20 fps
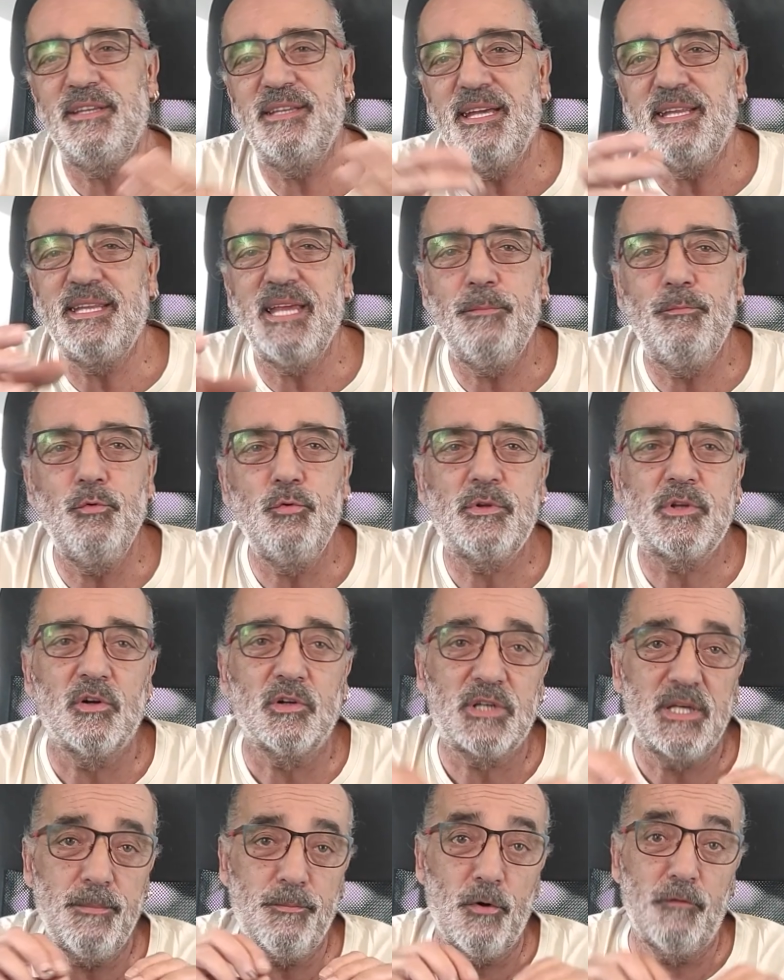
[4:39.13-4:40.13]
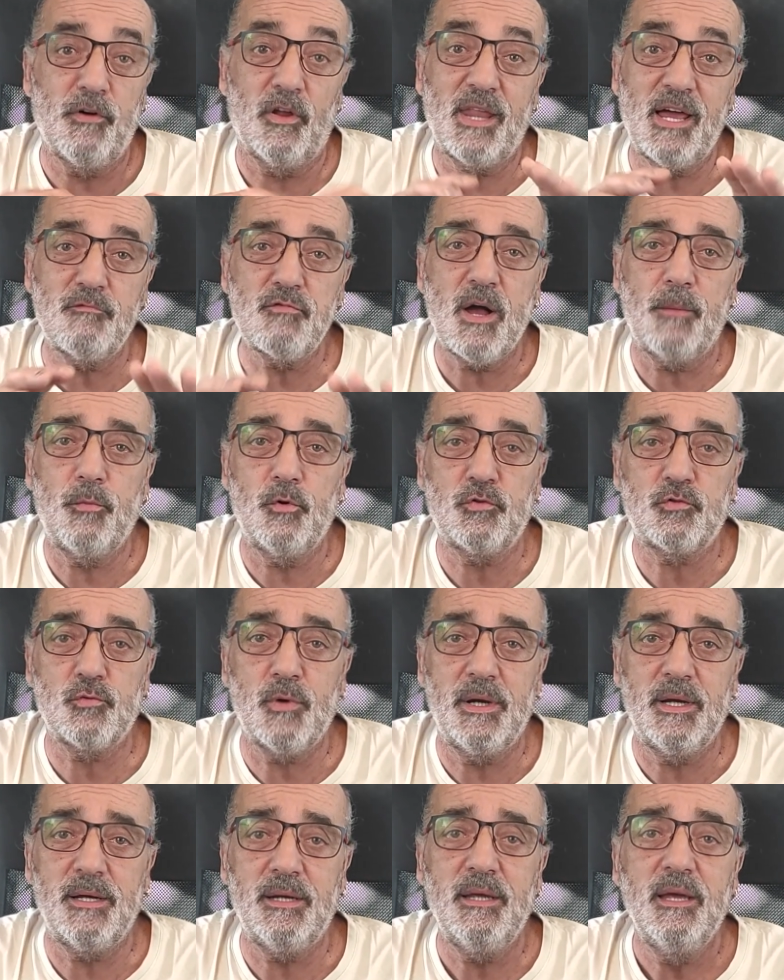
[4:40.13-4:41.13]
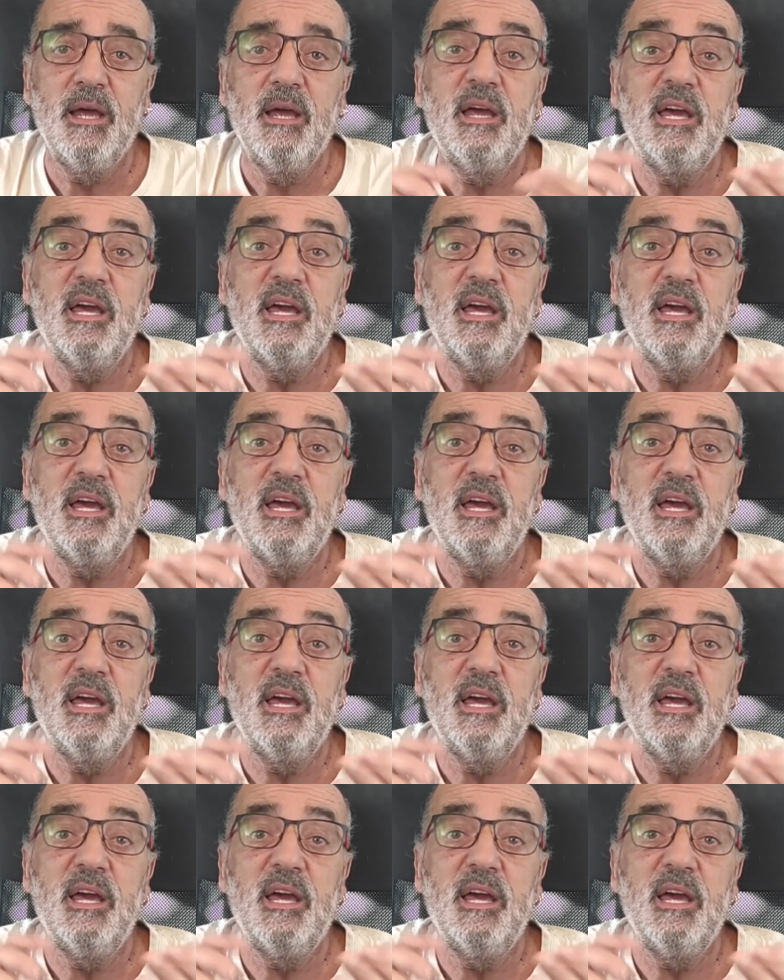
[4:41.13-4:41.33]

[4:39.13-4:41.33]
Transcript: des débutants qui peuvent en avoir besoin